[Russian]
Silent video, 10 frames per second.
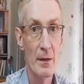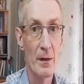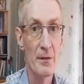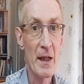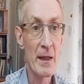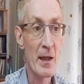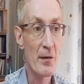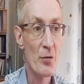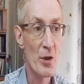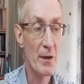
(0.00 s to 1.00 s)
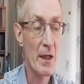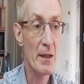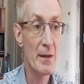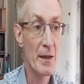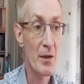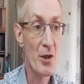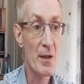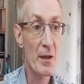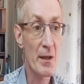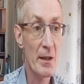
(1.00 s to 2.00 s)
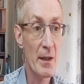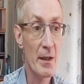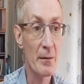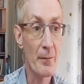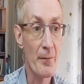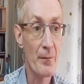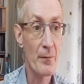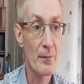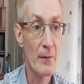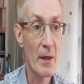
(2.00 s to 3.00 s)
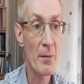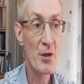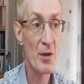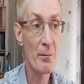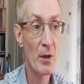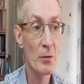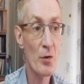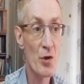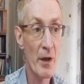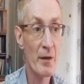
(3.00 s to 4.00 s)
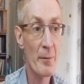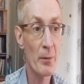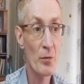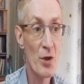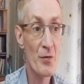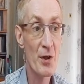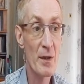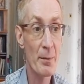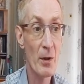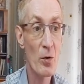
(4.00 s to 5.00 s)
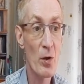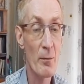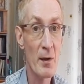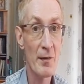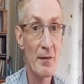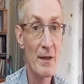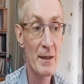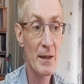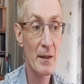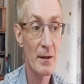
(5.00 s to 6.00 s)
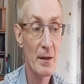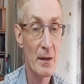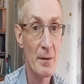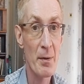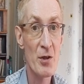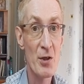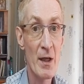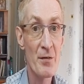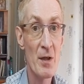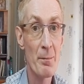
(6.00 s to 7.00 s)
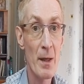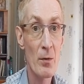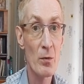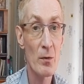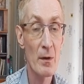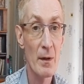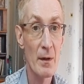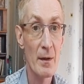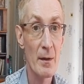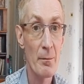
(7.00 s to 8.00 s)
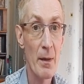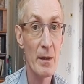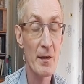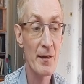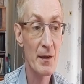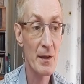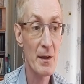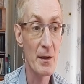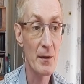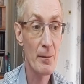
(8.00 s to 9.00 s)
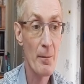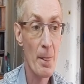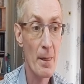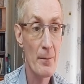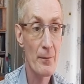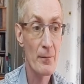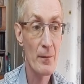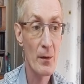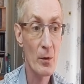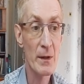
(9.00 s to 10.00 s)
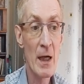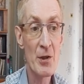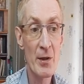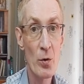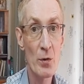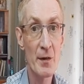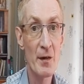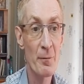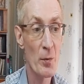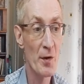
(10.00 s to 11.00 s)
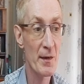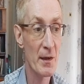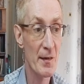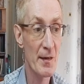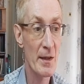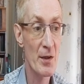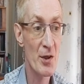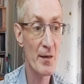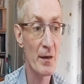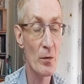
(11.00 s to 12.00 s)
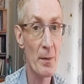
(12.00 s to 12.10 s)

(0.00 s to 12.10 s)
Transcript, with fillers: Вторая сюжетная линия. Инженер Телегин. Обычный молодой человек, получивший неплохое образование – и прочитавший пару полезных книг. Он также находится в поисках цели жизни, но